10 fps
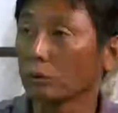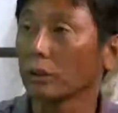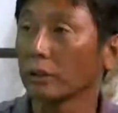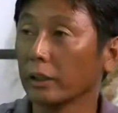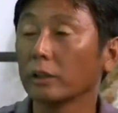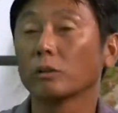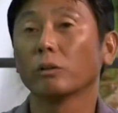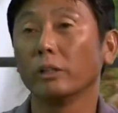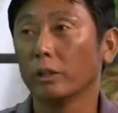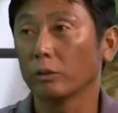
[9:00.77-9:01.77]
態でその
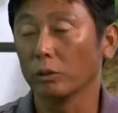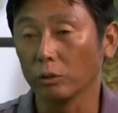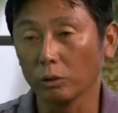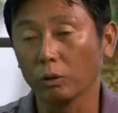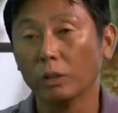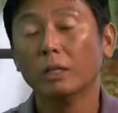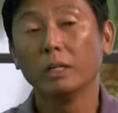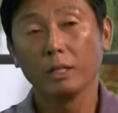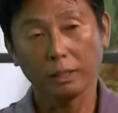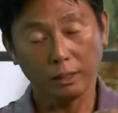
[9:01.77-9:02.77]
エネルギーを
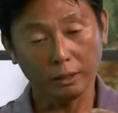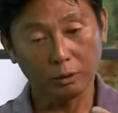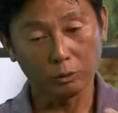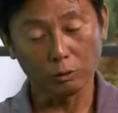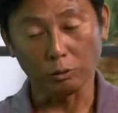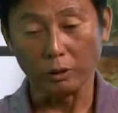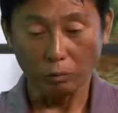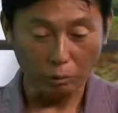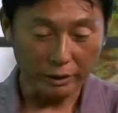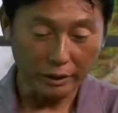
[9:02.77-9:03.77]
体の外に
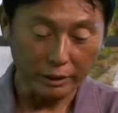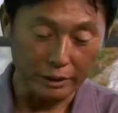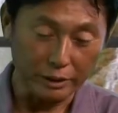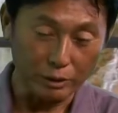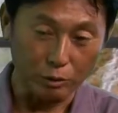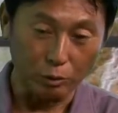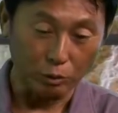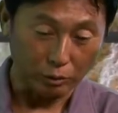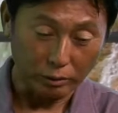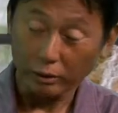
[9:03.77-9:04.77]
大きな筋肉
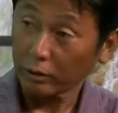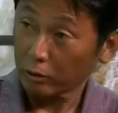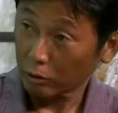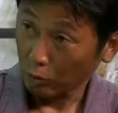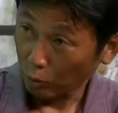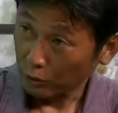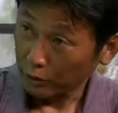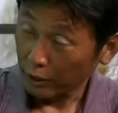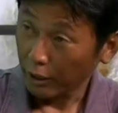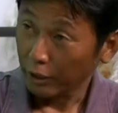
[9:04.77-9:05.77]
を通し
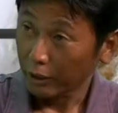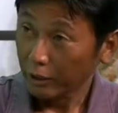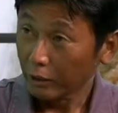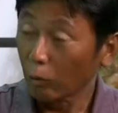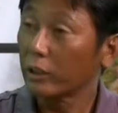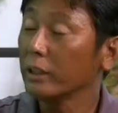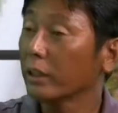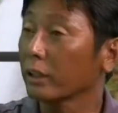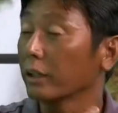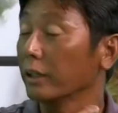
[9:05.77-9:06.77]
て、はい、大き
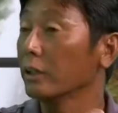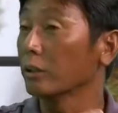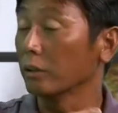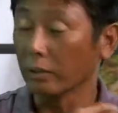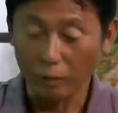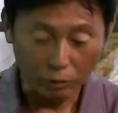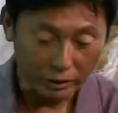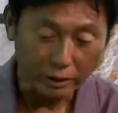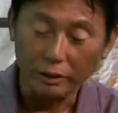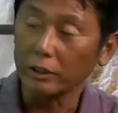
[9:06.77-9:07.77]
なエネルギーは大き
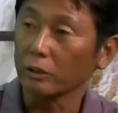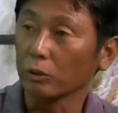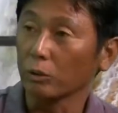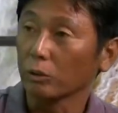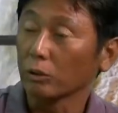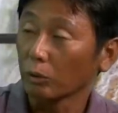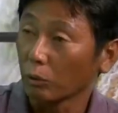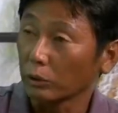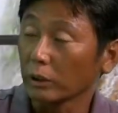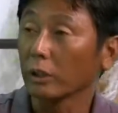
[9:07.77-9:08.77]
な筋肉を
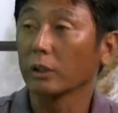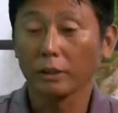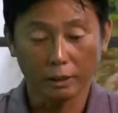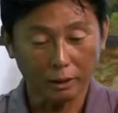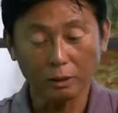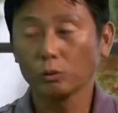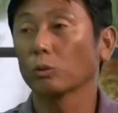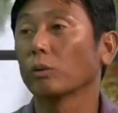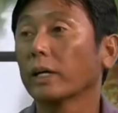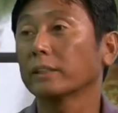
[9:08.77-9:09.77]
通して体の
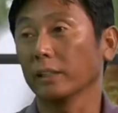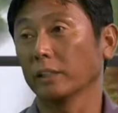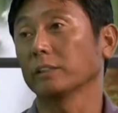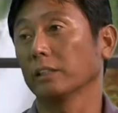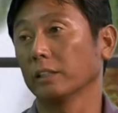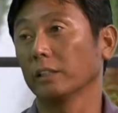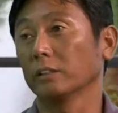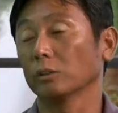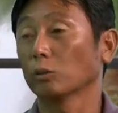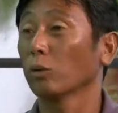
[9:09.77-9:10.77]
外に出してあげなくちゃいけないん
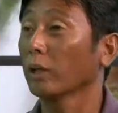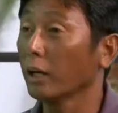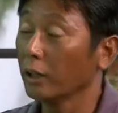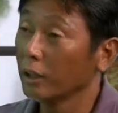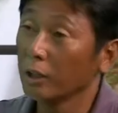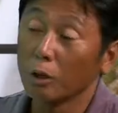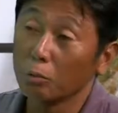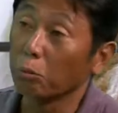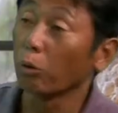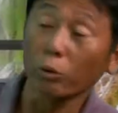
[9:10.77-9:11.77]
です。それが
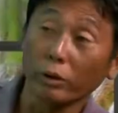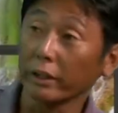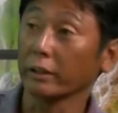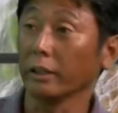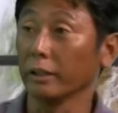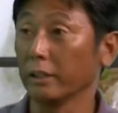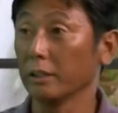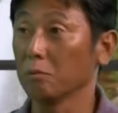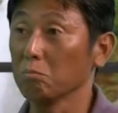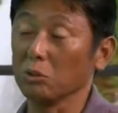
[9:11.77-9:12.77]
ボールを蹴ったり
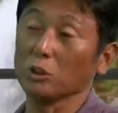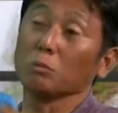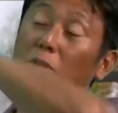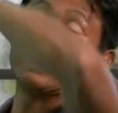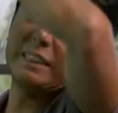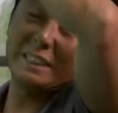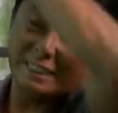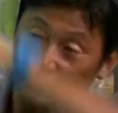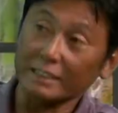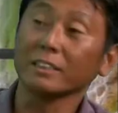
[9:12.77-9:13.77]
物を持ち上げて
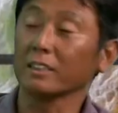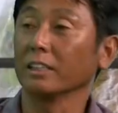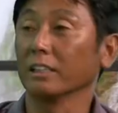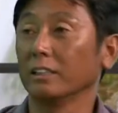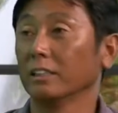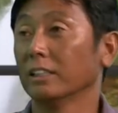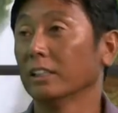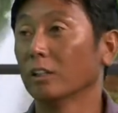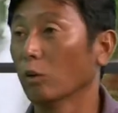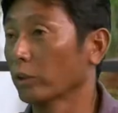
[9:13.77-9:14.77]
叩きつけたり
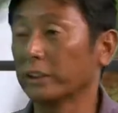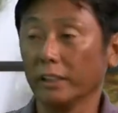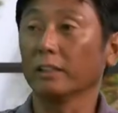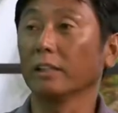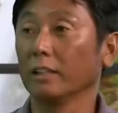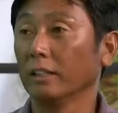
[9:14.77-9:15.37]
押し合ったり